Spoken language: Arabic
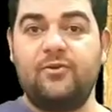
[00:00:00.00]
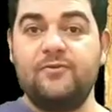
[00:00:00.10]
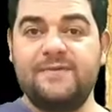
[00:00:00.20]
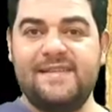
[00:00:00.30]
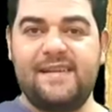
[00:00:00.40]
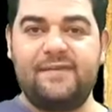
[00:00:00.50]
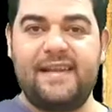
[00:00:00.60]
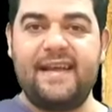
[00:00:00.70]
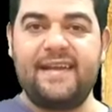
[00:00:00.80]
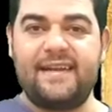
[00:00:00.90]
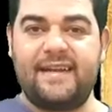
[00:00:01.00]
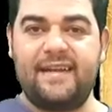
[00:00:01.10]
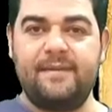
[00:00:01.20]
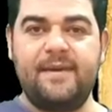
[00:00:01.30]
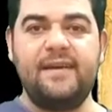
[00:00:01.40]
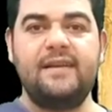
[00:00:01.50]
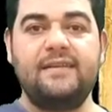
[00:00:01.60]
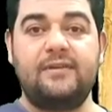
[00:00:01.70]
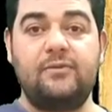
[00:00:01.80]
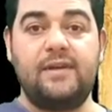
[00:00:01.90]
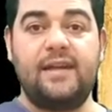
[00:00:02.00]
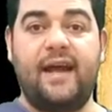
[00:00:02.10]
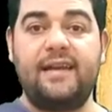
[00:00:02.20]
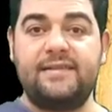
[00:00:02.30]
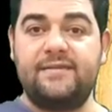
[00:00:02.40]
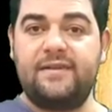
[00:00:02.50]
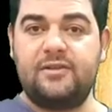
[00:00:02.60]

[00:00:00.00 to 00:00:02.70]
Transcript: أنزل في الآية الكريمة تدل على صفة